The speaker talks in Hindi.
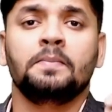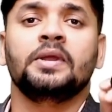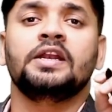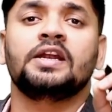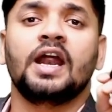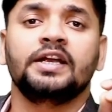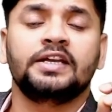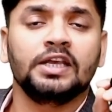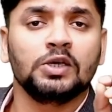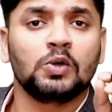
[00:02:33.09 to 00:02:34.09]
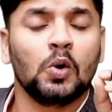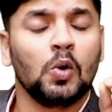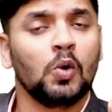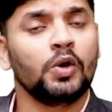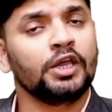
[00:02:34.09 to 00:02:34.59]
मेरी राइटिंग
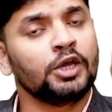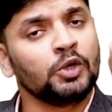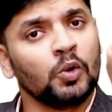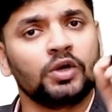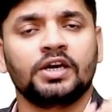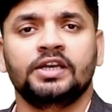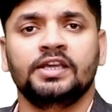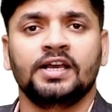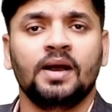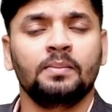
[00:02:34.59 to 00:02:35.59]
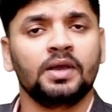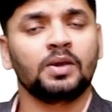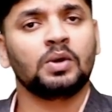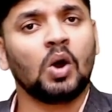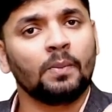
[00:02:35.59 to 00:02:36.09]
को इग्नोर करिएगा मैं
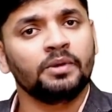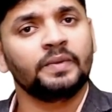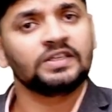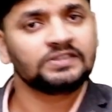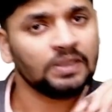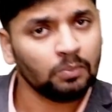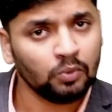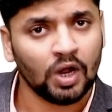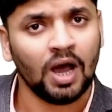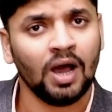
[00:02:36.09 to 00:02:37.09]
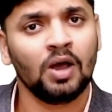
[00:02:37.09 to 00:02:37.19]
कॉपी पे इससे बुरा